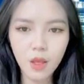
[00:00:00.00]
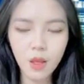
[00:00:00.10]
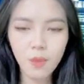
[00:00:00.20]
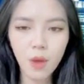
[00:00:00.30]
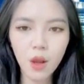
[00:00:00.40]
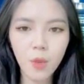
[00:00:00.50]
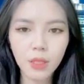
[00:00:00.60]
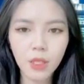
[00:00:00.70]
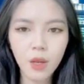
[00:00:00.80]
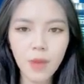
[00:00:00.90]
Mở đầu bản
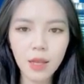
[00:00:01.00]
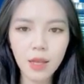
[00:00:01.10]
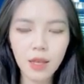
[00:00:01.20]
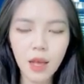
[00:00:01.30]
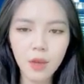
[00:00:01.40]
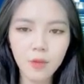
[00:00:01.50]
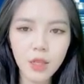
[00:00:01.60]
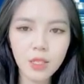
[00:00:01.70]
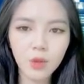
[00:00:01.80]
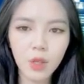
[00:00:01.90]
tin hôm nay,
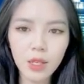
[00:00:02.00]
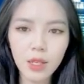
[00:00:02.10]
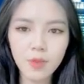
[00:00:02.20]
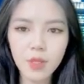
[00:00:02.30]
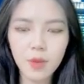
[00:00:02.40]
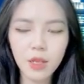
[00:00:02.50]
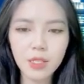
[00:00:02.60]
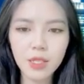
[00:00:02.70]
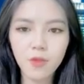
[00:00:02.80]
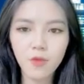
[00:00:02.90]
Brazil thí điểm
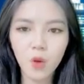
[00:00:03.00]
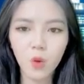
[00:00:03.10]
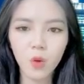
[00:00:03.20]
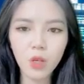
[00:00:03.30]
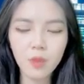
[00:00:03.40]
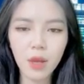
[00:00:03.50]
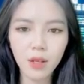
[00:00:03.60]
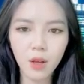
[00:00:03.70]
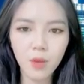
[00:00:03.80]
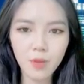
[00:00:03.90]
CBDC vào cuối năm
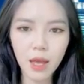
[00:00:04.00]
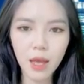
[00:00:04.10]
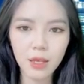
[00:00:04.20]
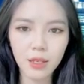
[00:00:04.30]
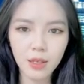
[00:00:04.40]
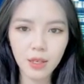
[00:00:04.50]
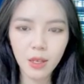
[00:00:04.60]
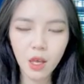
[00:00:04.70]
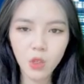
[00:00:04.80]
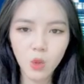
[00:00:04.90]
2022.
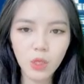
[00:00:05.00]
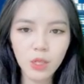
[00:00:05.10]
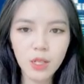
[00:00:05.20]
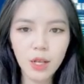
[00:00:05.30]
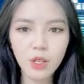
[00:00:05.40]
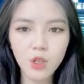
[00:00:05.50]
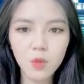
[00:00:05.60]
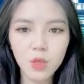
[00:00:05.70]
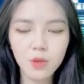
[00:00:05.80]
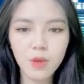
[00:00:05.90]
Chủ tịch Ngân hàng Trung
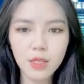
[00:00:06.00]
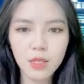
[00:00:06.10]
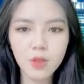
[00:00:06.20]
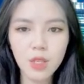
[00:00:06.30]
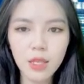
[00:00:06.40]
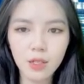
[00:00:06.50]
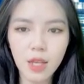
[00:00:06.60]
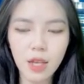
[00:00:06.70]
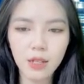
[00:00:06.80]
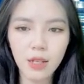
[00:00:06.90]
ương Brazil xác nhận
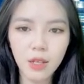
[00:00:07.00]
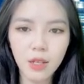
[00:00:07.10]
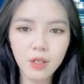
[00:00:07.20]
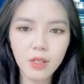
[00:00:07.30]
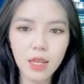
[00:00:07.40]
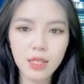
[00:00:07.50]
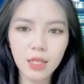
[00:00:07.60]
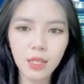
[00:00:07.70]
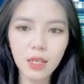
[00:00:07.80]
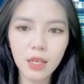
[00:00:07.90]
rằng nước này sẽ
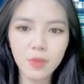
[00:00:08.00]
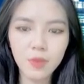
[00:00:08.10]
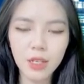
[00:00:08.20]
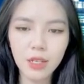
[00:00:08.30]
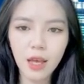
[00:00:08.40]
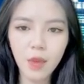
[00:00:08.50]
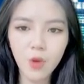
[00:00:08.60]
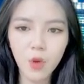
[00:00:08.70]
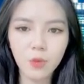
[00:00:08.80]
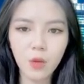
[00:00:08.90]
thí điểm triển khai áp
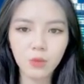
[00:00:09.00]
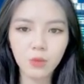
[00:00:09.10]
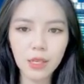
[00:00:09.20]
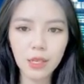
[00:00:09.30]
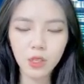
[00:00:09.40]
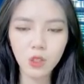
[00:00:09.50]
dụng đồng tiền kỹ thuật